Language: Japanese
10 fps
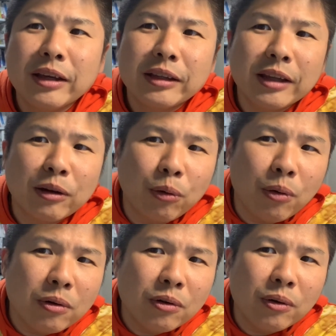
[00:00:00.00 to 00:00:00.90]
で、
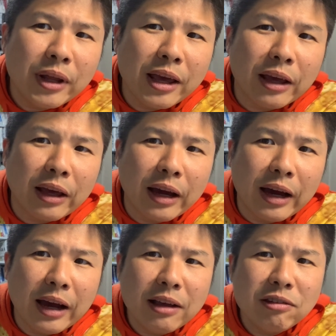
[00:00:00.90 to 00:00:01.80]
今後ね、
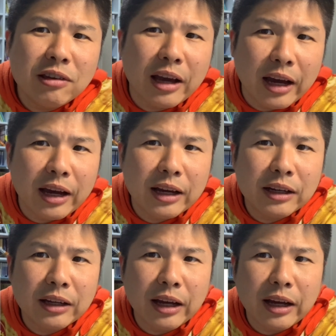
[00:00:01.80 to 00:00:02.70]
アジア、
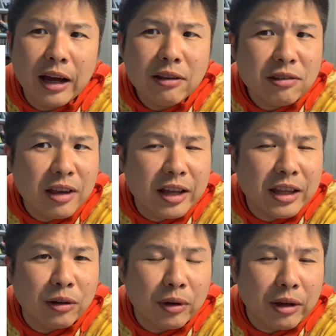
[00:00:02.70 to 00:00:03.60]
アジア
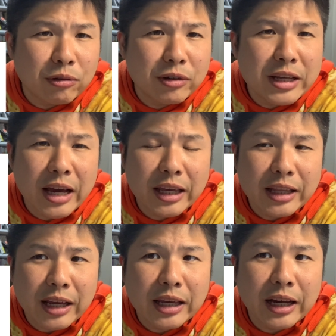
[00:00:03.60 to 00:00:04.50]
でのね、売り上げ
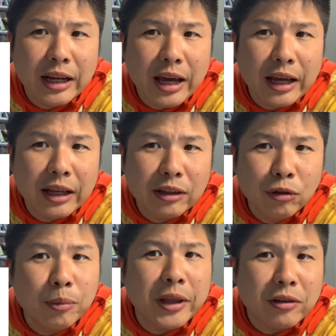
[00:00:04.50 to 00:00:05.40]
だけがね、
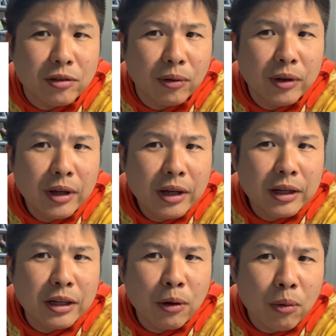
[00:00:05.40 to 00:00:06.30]
伸びてるんですよ。
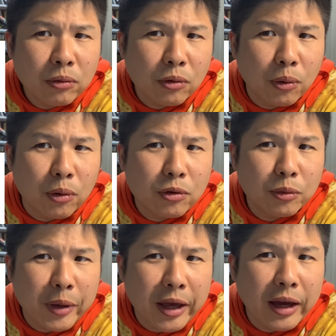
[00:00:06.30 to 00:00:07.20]
日本と北
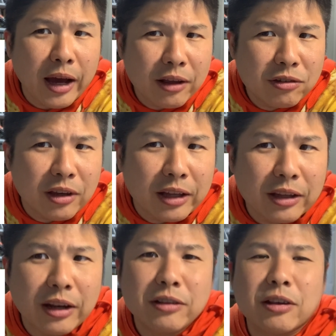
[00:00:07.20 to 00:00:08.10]
米、アジア
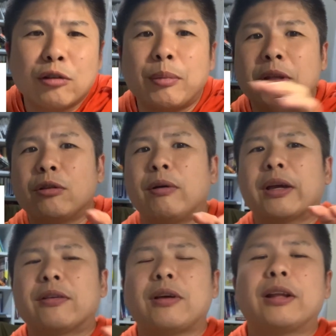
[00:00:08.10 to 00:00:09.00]
でね、セグメント分
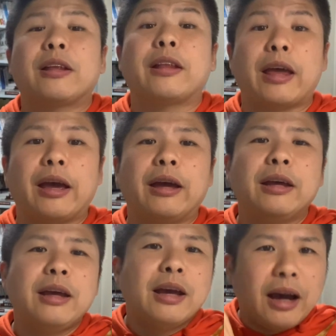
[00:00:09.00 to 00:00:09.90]
けされてて、
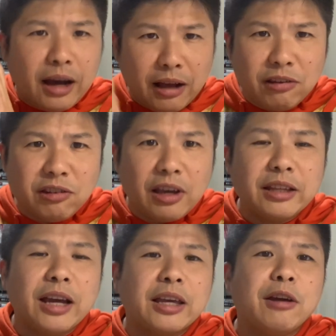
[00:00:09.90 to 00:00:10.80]
アジア
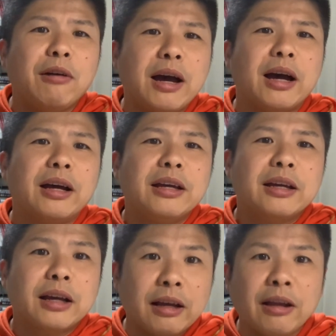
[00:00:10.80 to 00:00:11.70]
だけは
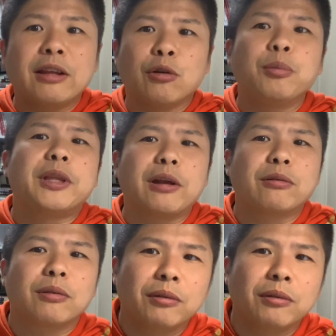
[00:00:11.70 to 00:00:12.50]
かなり伸びてる。